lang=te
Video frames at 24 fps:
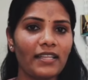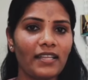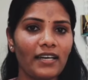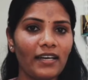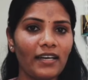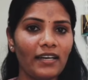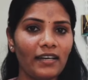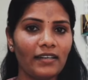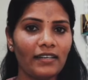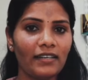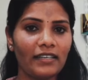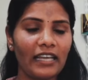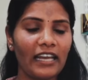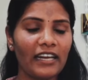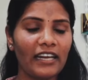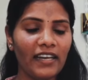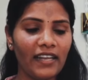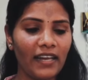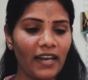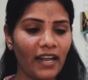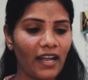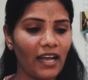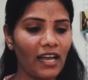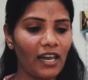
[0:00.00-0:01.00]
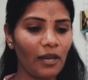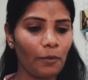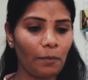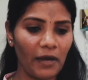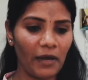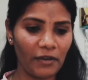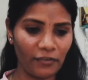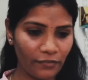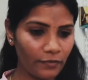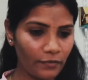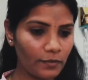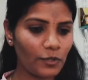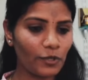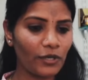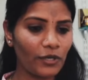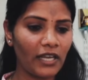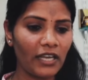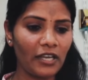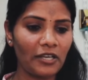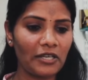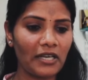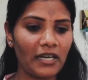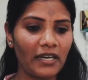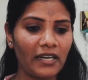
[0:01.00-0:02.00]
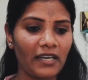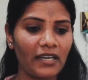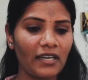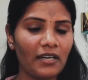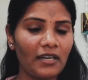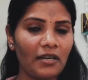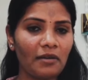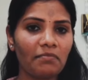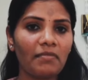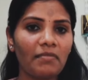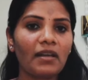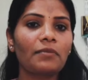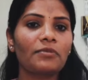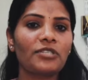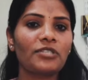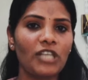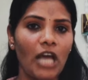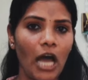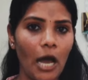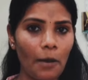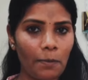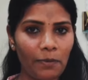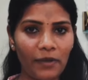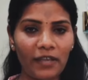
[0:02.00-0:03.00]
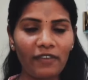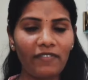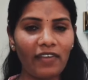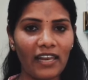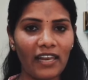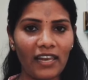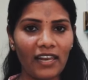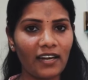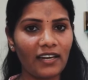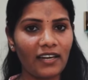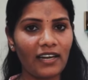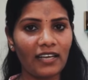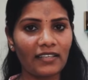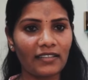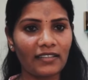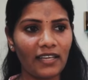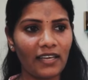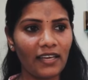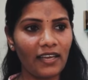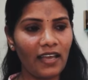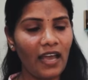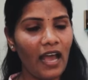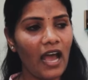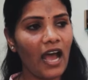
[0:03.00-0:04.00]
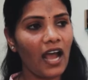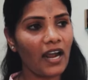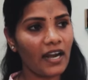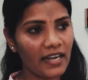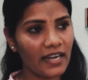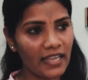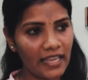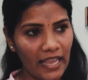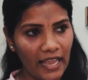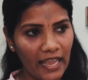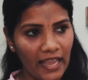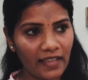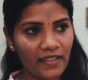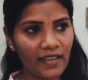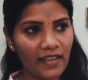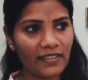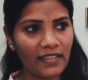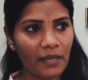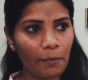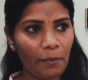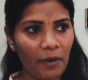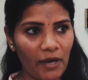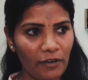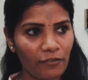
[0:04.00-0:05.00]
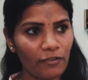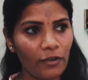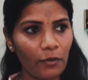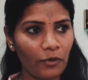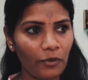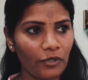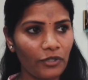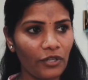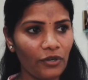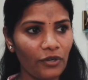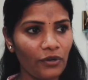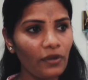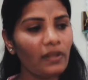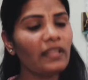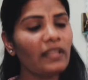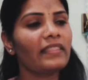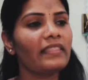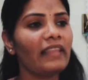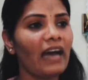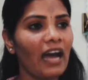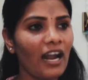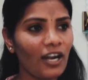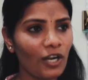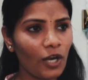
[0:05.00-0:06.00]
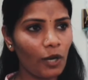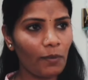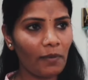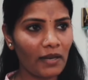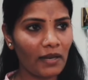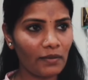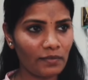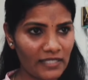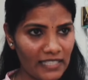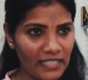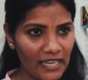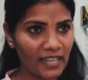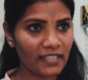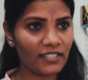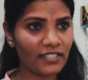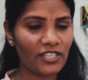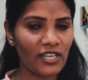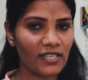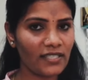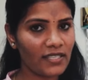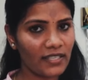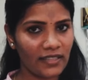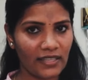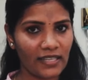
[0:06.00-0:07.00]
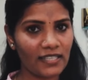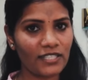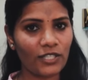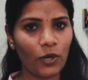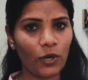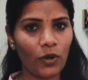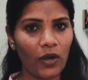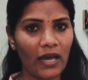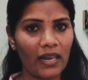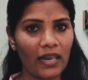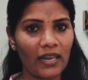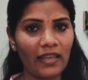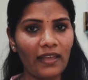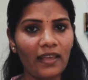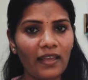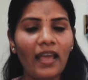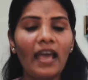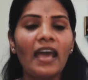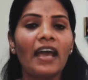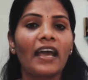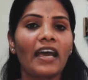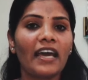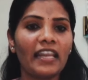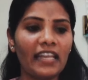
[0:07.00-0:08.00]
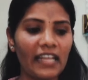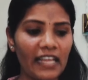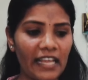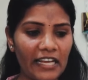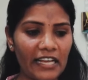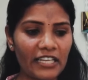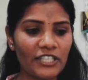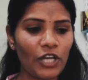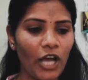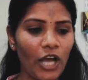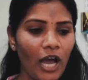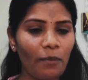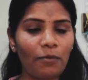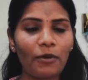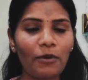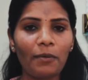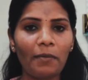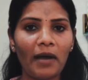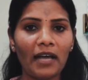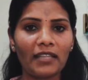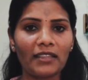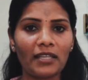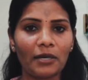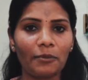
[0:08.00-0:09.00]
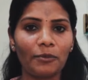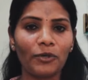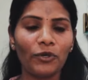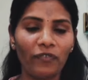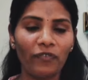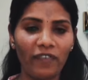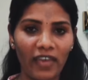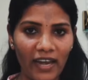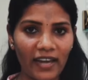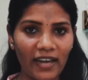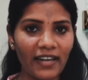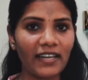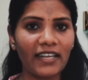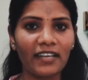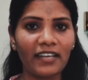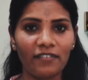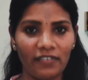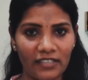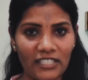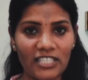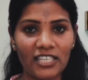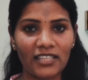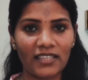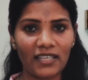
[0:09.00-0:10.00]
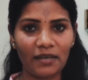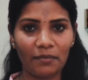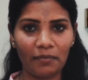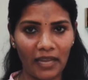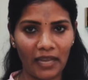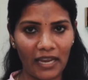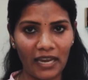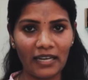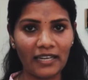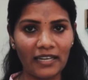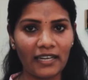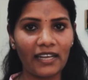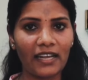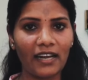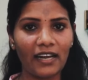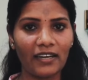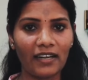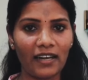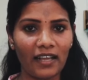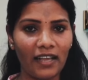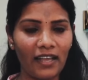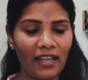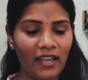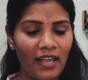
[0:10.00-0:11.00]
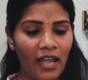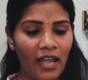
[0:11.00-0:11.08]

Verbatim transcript: కదా ఎన్ని రకాల పర్ఫ్యూమ్స్ ఉన్నాయో ఇక్కడ మనం షాప్ కి వెళ్ళినట్లయితే అక్కడ ఏదైతే పర్ఫ్యూమ్ ఉందో దాంట్లో మనం సెలెక్ట్ చేసి తీసుకోవాలి కానీ ఈ షాప్ లో మాత్రము వెరైటీ విచిత్రం ఏంటి అంటే